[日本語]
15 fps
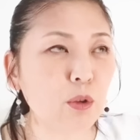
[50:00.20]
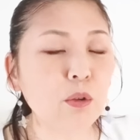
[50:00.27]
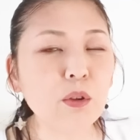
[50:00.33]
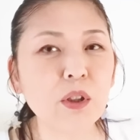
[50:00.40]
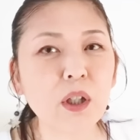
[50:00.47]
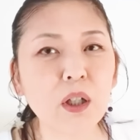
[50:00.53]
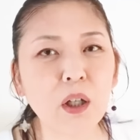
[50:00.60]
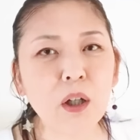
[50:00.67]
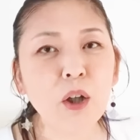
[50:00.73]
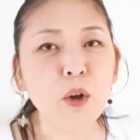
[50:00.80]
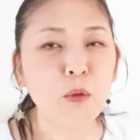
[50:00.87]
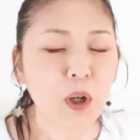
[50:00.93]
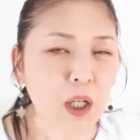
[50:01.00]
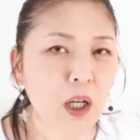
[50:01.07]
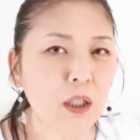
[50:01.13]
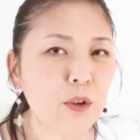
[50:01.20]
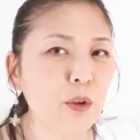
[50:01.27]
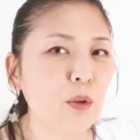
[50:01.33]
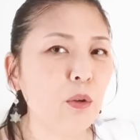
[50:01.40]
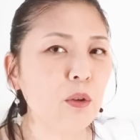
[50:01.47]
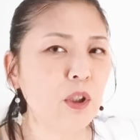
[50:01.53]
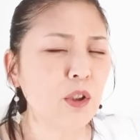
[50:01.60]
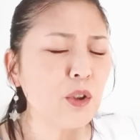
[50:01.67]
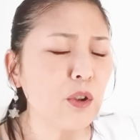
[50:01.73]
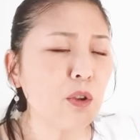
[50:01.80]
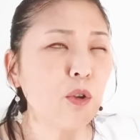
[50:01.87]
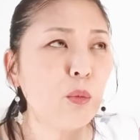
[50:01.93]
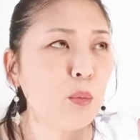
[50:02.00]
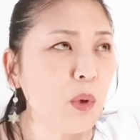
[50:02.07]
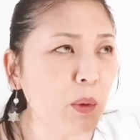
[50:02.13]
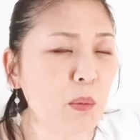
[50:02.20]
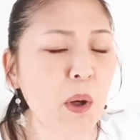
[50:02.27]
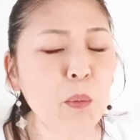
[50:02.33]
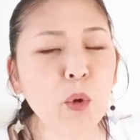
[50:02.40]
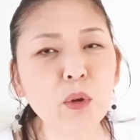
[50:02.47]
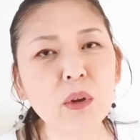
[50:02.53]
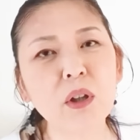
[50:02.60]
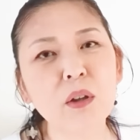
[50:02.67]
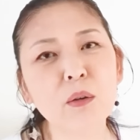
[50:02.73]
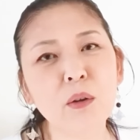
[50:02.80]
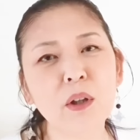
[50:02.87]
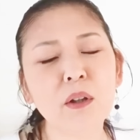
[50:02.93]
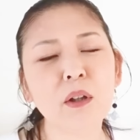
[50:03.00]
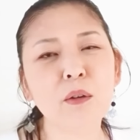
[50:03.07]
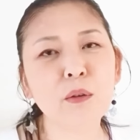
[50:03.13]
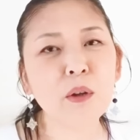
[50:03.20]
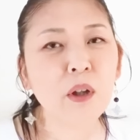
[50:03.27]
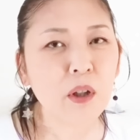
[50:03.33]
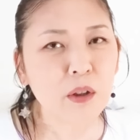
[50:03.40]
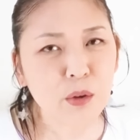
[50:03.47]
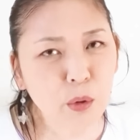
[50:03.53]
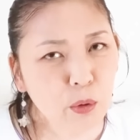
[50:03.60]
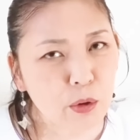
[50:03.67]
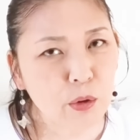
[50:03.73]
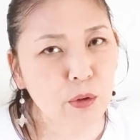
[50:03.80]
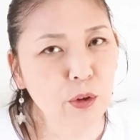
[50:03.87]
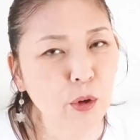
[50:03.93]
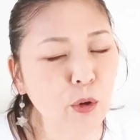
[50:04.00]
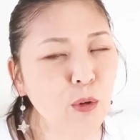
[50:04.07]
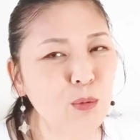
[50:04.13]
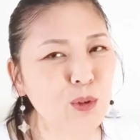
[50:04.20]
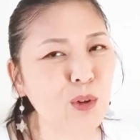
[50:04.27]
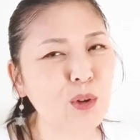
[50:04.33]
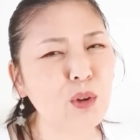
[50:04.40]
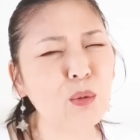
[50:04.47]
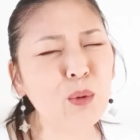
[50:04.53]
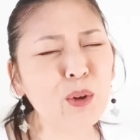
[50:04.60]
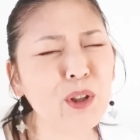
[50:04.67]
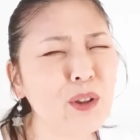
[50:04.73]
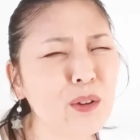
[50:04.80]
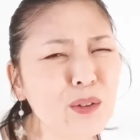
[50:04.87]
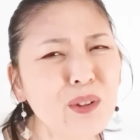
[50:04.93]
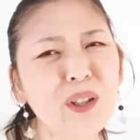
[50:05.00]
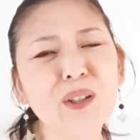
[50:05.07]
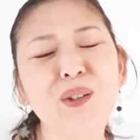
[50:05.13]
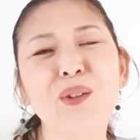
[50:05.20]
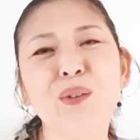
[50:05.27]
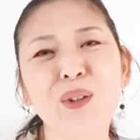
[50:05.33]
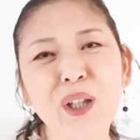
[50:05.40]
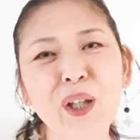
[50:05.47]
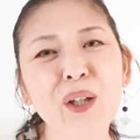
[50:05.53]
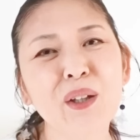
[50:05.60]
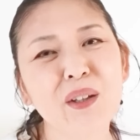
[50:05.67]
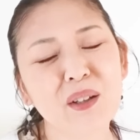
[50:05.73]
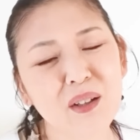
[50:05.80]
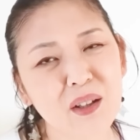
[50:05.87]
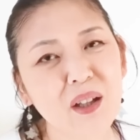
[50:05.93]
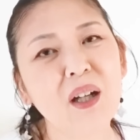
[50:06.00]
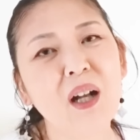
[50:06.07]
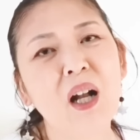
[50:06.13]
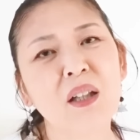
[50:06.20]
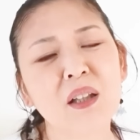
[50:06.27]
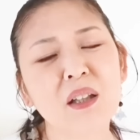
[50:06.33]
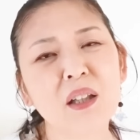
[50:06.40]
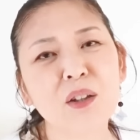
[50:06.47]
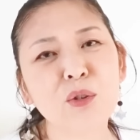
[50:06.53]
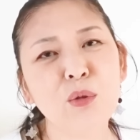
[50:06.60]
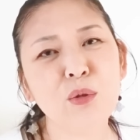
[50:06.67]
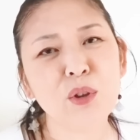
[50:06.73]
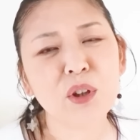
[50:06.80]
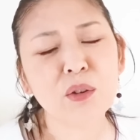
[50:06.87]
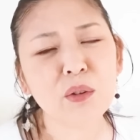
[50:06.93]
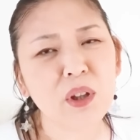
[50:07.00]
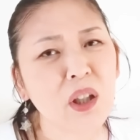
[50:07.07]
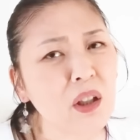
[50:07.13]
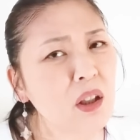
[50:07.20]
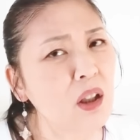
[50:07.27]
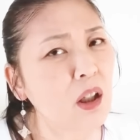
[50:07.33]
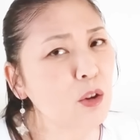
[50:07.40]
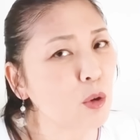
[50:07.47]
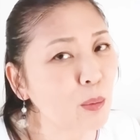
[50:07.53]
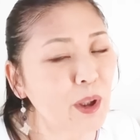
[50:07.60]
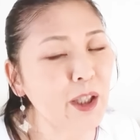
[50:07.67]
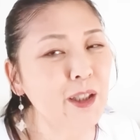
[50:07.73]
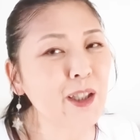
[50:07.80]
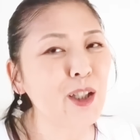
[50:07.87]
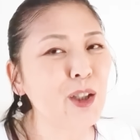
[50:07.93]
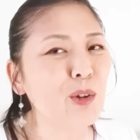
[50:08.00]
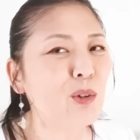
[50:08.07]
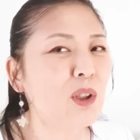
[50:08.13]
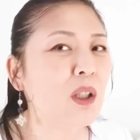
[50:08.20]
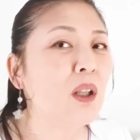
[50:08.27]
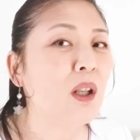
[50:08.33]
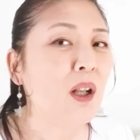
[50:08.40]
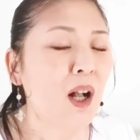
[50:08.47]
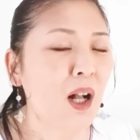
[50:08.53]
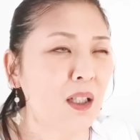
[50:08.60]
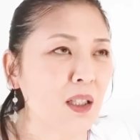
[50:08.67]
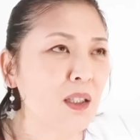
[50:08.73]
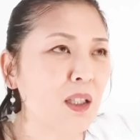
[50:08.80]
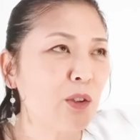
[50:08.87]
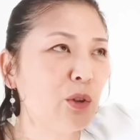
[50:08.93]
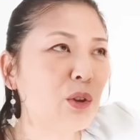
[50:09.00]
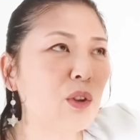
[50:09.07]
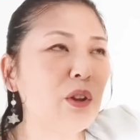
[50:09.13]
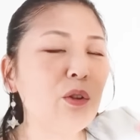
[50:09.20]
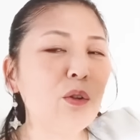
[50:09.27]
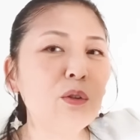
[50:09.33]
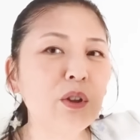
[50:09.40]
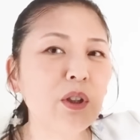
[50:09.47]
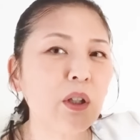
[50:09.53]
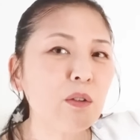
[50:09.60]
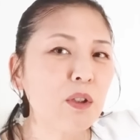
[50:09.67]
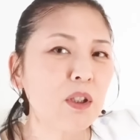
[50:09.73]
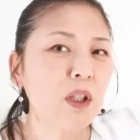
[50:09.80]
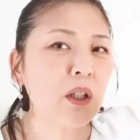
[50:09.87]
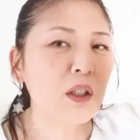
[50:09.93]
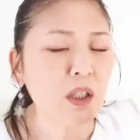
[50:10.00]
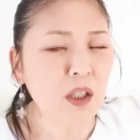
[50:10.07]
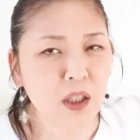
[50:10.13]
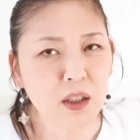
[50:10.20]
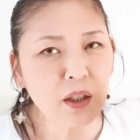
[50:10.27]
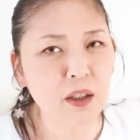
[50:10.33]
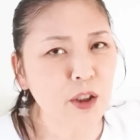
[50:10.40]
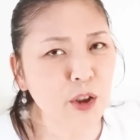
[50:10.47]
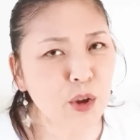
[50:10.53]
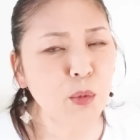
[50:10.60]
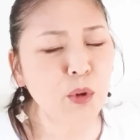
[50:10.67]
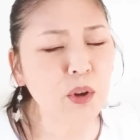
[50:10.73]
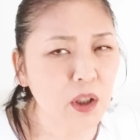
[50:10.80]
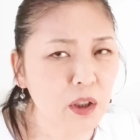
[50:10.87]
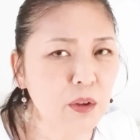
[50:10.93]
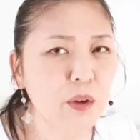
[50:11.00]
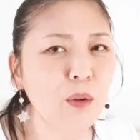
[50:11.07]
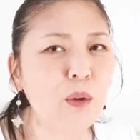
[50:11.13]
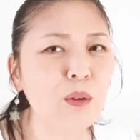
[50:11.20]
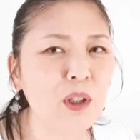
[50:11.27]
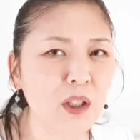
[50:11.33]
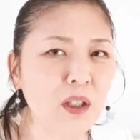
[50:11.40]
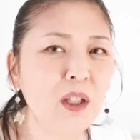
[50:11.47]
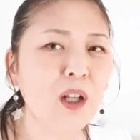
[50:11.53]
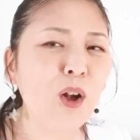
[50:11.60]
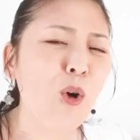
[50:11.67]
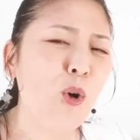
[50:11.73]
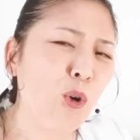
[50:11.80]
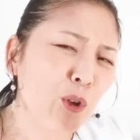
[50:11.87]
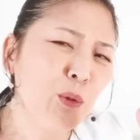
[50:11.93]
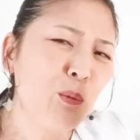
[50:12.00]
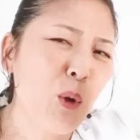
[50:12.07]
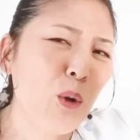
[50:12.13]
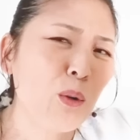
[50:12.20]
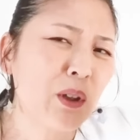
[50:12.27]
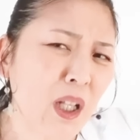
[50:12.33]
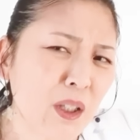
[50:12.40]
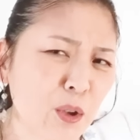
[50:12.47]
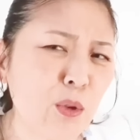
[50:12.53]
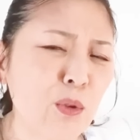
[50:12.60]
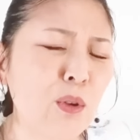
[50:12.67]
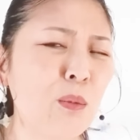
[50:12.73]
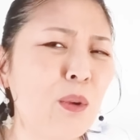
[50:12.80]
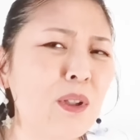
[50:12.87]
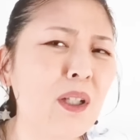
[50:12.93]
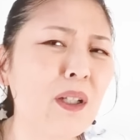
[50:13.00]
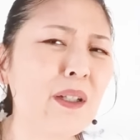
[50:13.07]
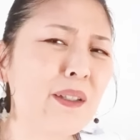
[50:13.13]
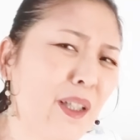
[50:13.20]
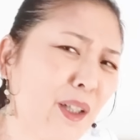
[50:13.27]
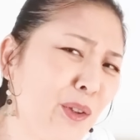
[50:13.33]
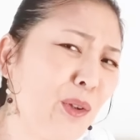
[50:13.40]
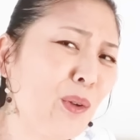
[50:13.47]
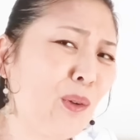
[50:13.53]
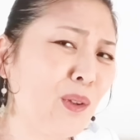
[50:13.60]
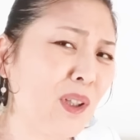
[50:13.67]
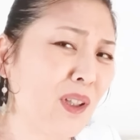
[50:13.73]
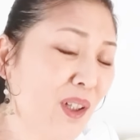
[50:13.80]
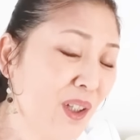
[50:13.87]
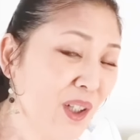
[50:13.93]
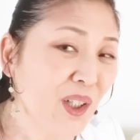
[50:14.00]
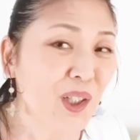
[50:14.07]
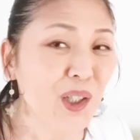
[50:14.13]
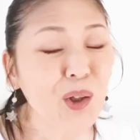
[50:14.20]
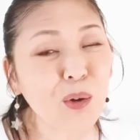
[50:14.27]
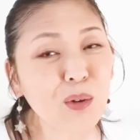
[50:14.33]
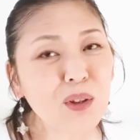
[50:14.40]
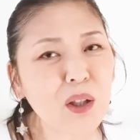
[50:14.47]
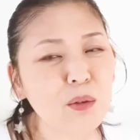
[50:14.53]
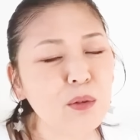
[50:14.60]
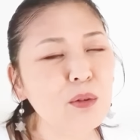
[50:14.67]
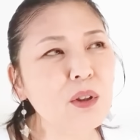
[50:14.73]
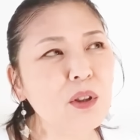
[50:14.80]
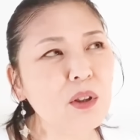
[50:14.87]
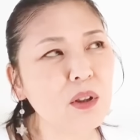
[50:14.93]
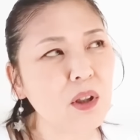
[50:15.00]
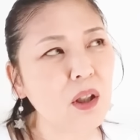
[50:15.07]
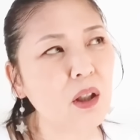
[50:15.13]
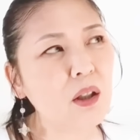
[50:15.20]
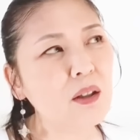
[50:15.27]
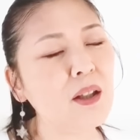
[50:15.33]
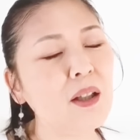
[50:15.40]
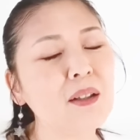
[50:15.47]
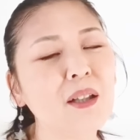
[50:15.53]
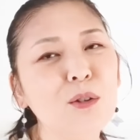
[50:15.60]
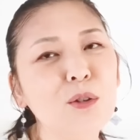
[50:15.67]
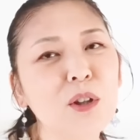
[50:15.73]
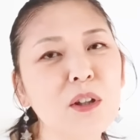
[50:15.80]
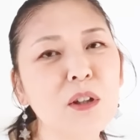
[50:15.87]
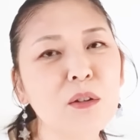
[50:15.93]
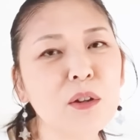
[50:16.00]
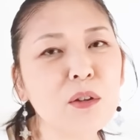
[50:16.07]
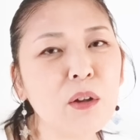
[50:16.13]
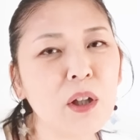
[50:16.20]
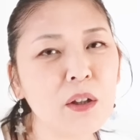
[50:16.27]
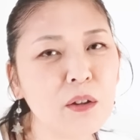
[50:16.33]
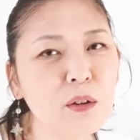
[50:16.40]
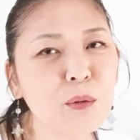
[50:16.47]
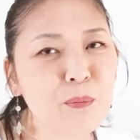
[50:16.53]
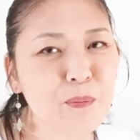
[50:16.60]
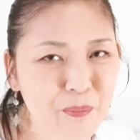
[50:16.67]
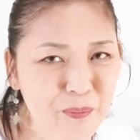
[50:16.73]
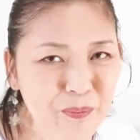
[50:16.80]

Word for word: 故障したかわかるようにずっと見守ってくれてる、そういう業務の人もいるんですよね。あなたのお家の電気が止まらないように、あなたの水道の蛇口がひねったらいつも出るように、お湯も出そうと思ったら出るように、こんな風にしてやってくれてる人がいる。